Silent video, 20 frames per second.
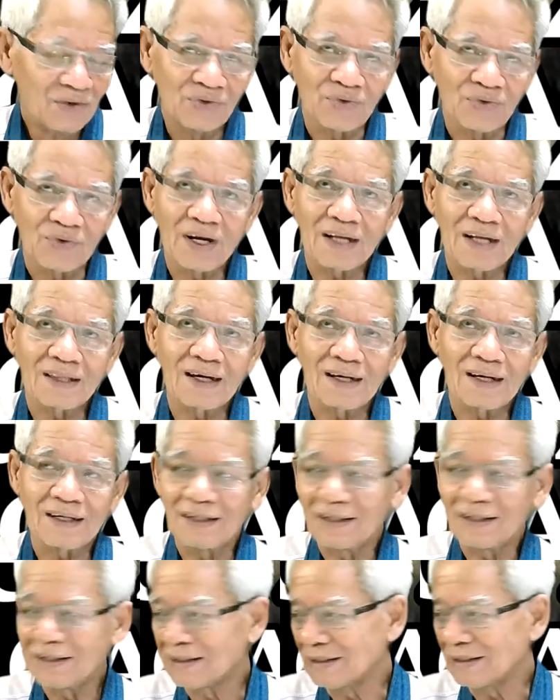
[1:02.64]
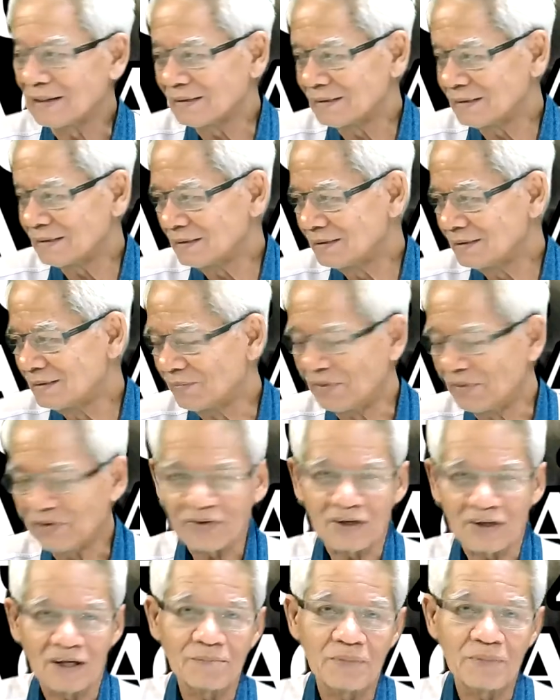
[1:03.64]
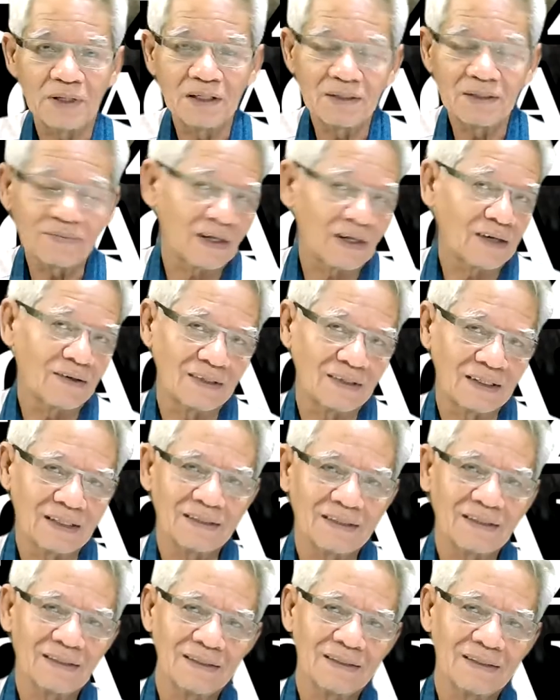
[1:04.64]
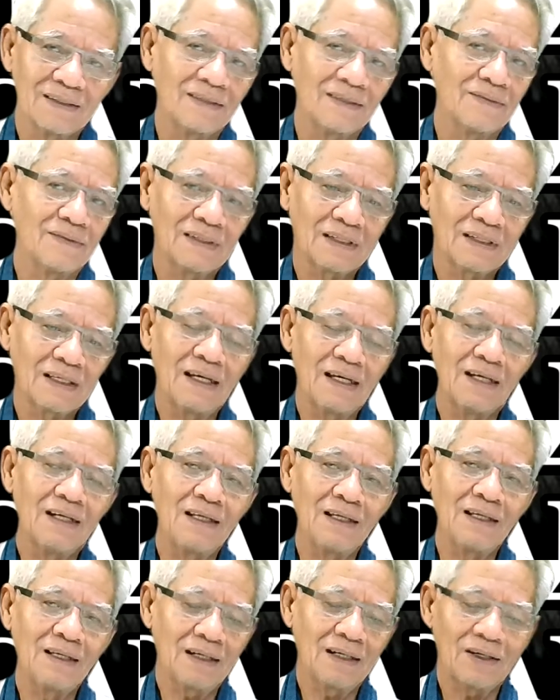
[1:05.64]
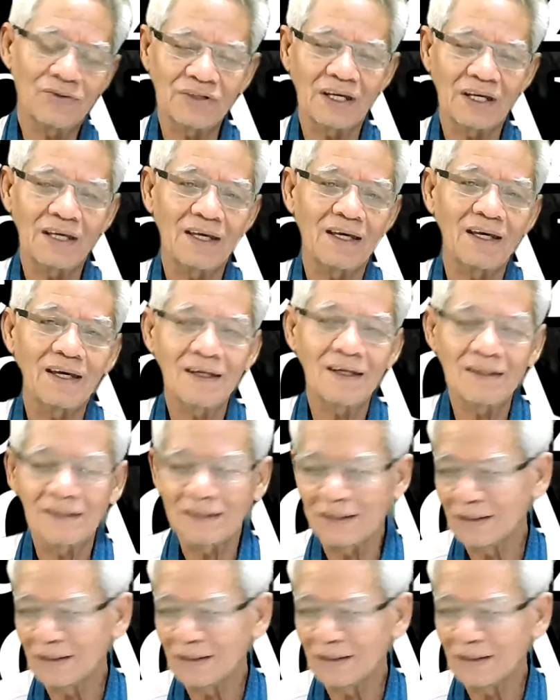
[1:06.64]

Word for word: สุราษฎร์ธานีมีสนามบินนี่แค่นี้เข้าใจเอง